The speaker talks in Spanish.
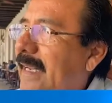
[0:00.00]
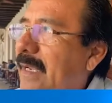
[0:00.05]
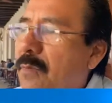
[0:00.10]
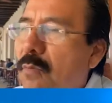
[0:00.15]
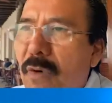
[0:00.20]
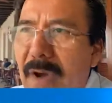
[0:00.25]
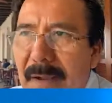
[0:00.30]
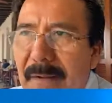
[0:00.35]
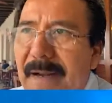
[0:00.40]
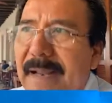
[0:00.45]

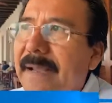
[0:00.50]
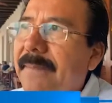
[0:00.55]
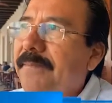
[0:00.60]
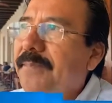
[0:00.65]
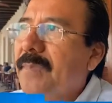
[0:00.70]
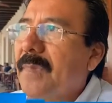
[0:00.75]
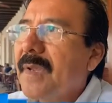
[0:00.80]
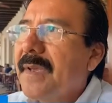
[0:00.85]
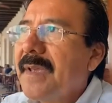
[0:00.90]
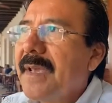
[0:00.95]
inmueble
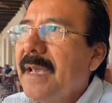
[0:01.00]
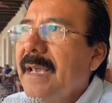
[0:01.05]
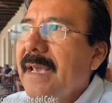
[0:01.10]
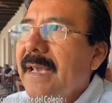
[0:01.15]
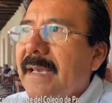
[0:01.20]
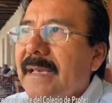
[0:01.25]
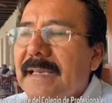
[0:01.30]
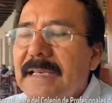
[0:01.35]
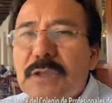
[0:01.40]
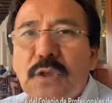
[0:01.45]

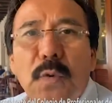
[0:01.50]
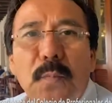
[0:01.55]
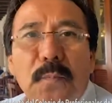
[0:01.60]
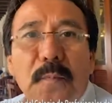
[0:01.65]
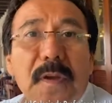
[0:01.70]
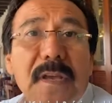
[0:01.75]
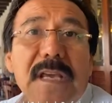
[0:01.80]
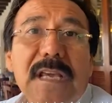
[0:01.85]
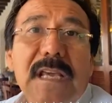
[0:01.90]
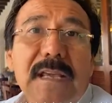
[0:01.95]

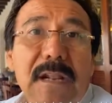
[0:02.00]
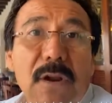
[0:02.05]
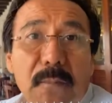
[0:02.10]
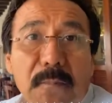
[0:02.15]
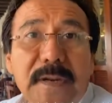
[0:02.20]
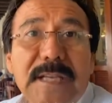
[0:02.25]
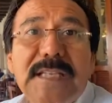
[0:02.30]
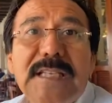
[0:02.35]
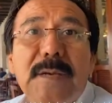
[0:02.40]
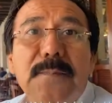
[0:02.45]
y, lo
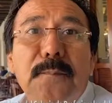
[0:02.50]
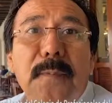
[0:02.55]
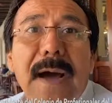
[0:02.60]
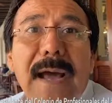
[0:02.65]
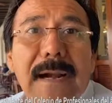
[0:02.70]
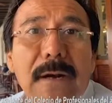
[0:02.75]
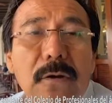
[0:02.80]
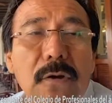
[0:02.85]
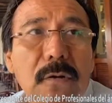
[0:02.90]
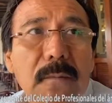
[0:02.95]

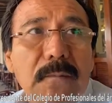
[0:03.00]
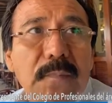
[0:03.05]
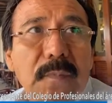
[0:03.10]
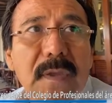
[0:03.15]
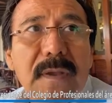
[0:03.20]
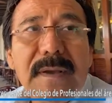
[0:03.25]
principal, ¿no?